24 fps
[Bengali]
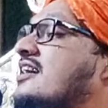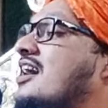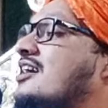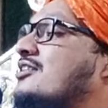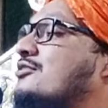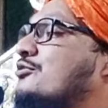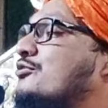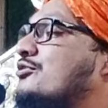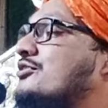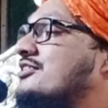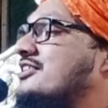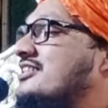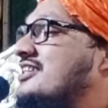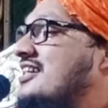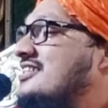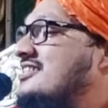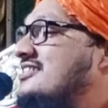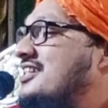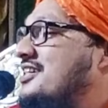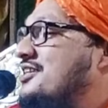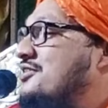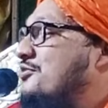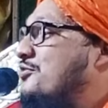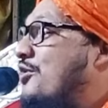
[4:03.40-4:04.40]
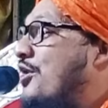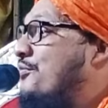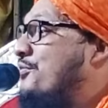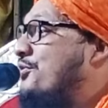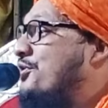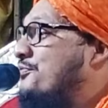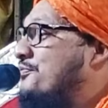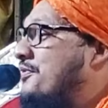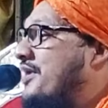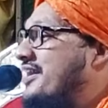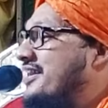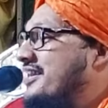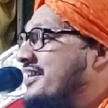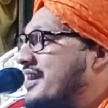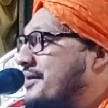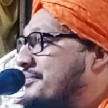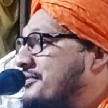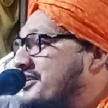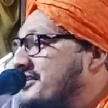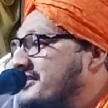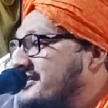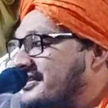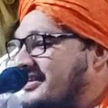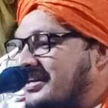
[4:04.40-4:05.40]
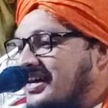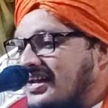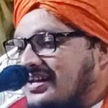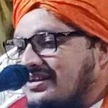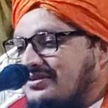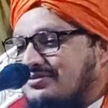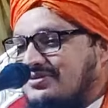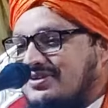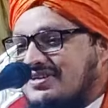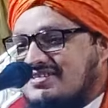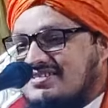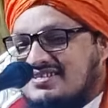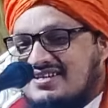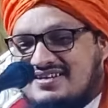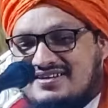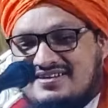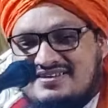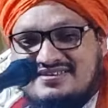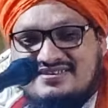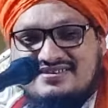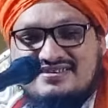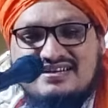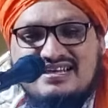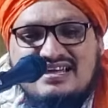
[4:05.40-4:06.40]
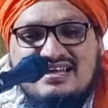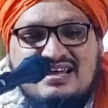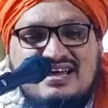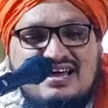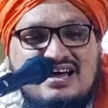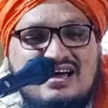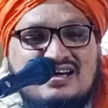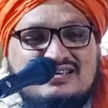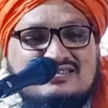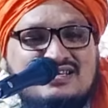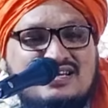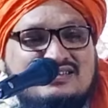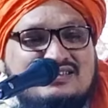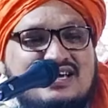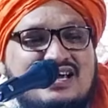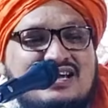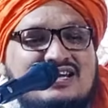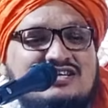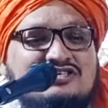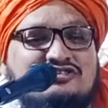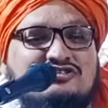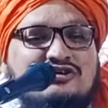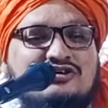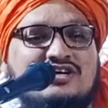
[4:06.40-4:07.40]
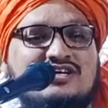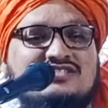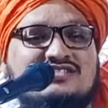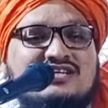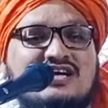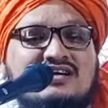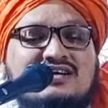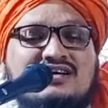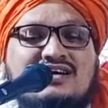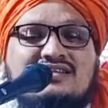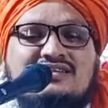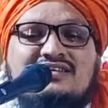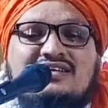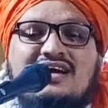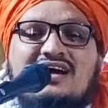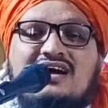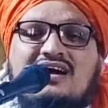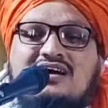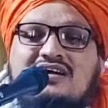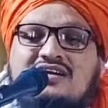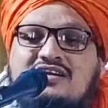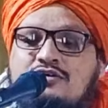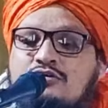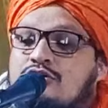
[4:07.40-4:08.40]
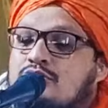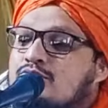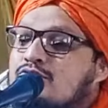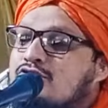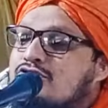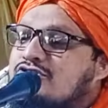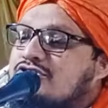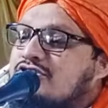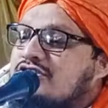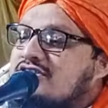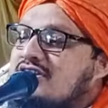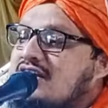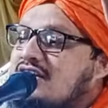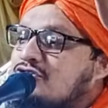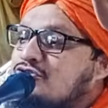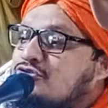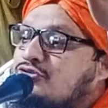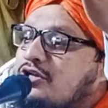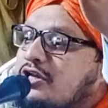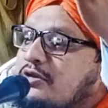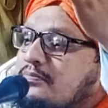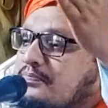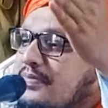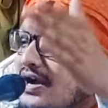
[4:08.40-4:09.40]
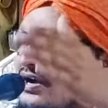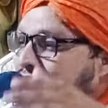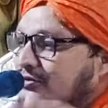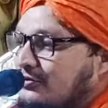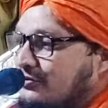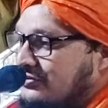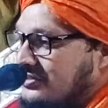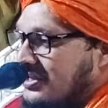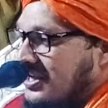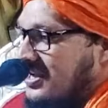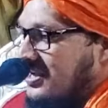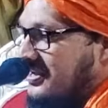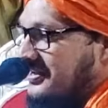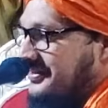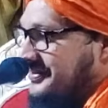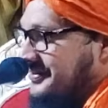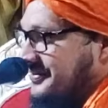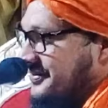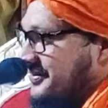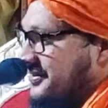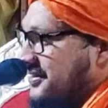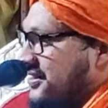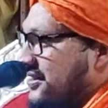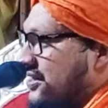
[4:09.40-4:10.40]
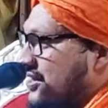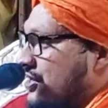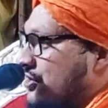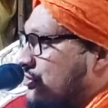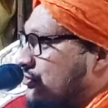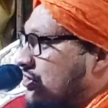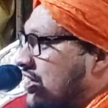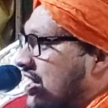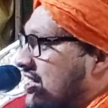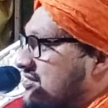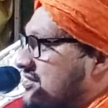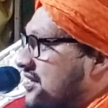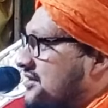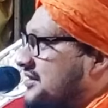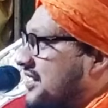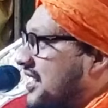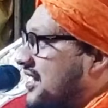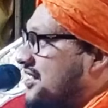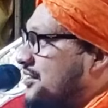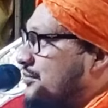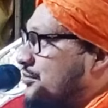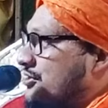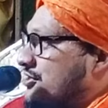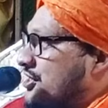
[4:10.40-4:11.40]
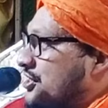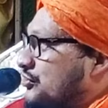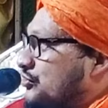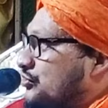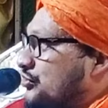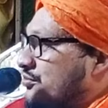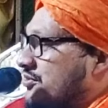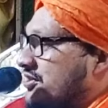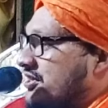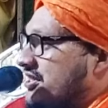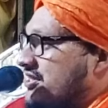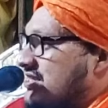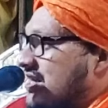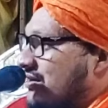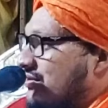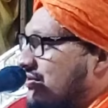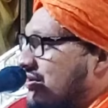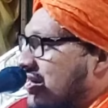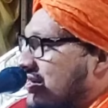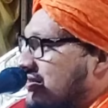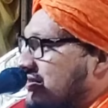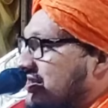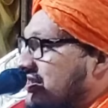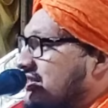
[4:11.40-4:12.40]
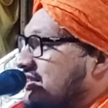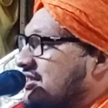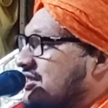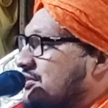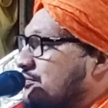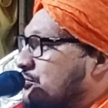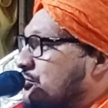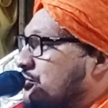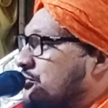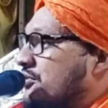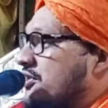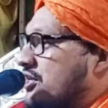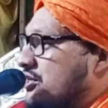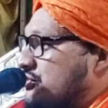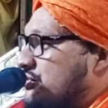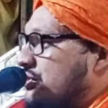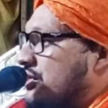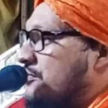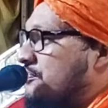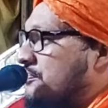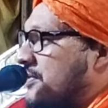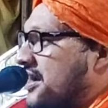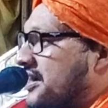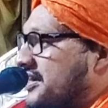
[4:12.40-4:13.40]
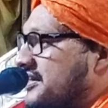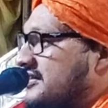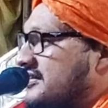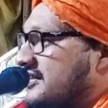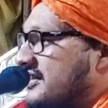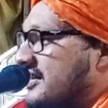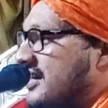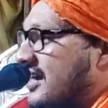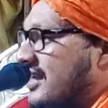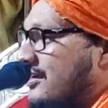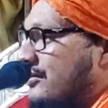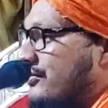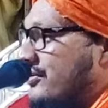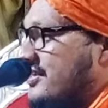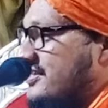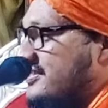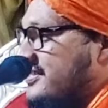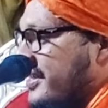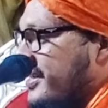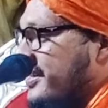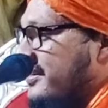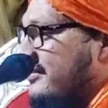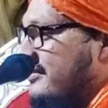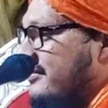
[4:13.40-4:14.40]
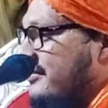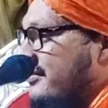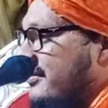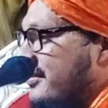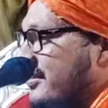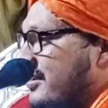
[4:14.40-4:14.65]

সাক্ষাৎ করতে যাচ্ছেন খবর পাইনি নাবি ইন্তিকাল করেছেন হাজরাতে আলীর সঙ্গে সাক্ষাৎ ইয়া আলীউল মুর্তজা রসুলের পাক কোথায় তো হাজরাতে আলী বলছেন তুমি কি জান না তিন দিন পূর্বে রসুলে পাক ইন্তিকাল করেছেন